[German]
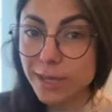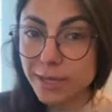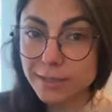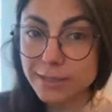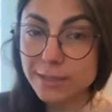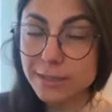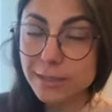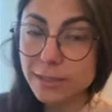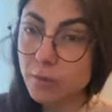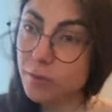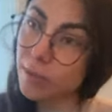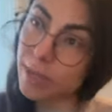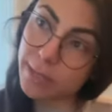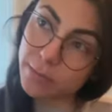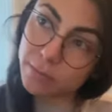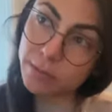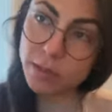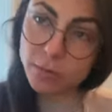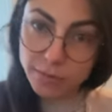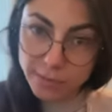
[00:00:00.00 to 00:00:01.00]
Einzige, die auch ein-
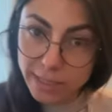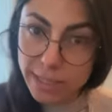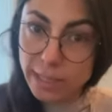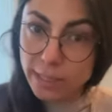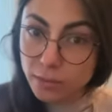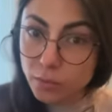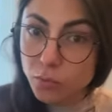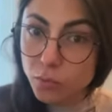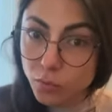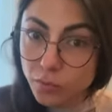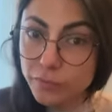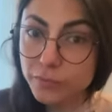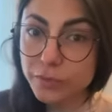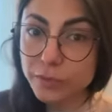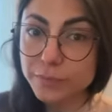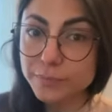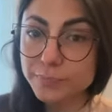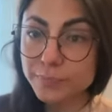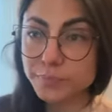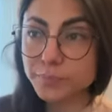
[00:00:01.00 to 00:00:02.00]
und ausgehen
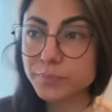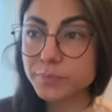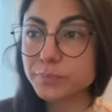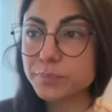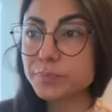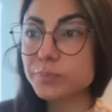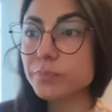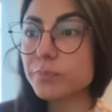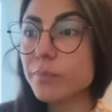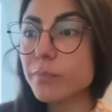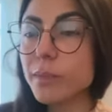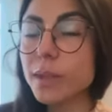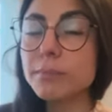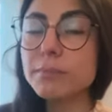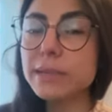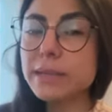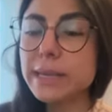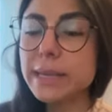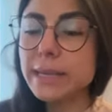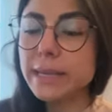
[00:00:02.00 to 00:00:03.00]
durfte.
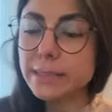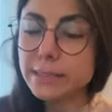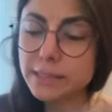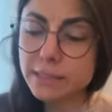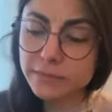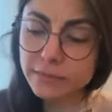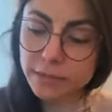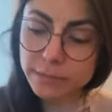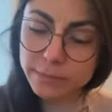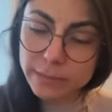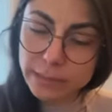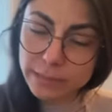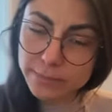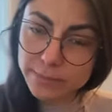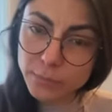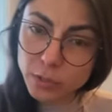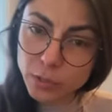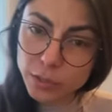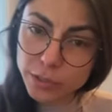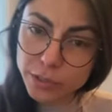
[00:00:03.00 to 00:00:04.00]
Bin negativ geblieben,
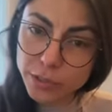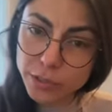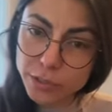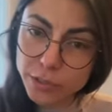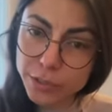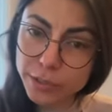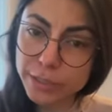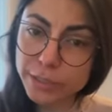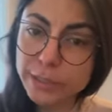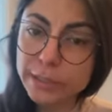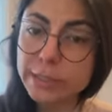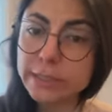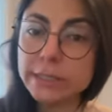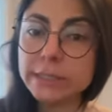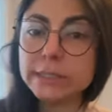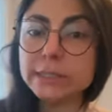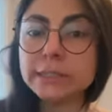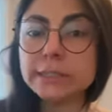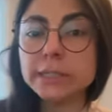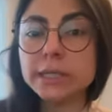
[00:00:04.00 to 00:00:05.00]
toi, toi, toi.
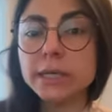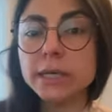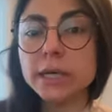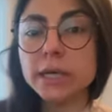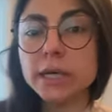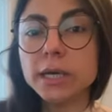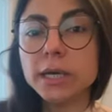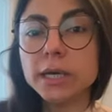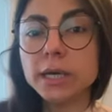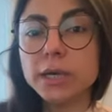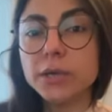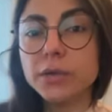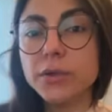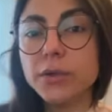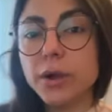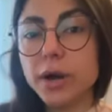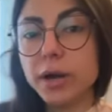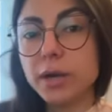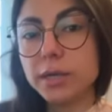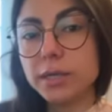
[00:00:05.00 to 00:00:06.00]

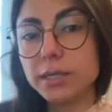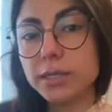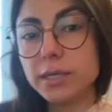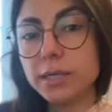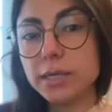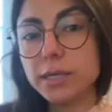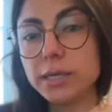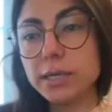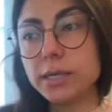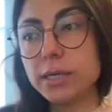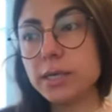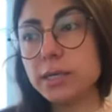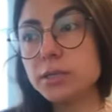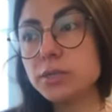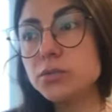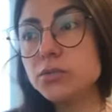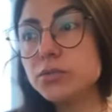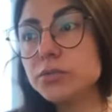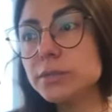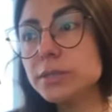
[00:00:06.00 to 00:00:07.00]
Ja,
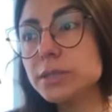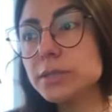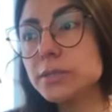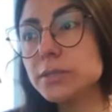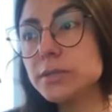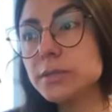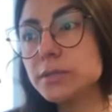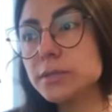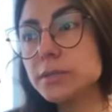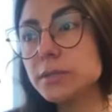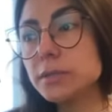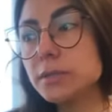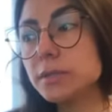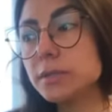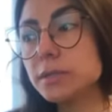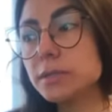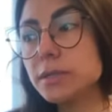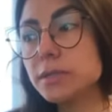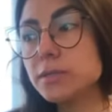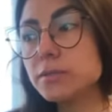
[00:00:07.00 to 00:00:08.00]
nun ist es
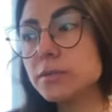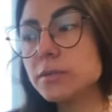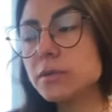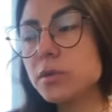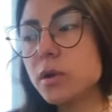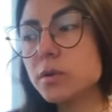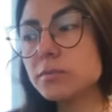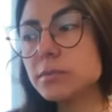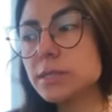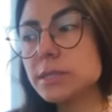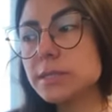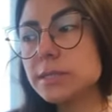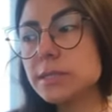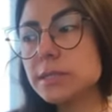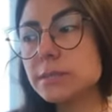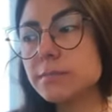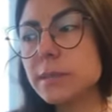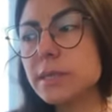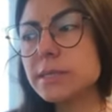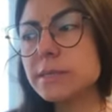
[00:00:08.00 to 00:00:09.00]
äh, dazu gekommen, dass
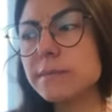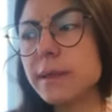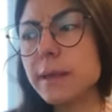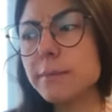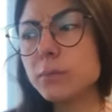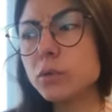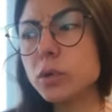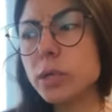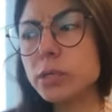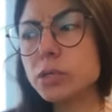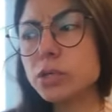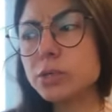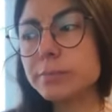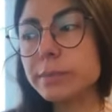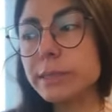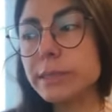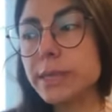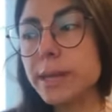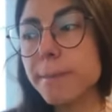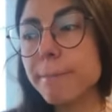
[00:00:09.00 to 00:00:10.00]
nicht mal zwei Monate
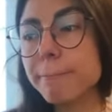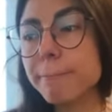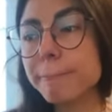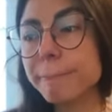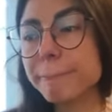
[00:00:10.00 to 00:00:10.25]
später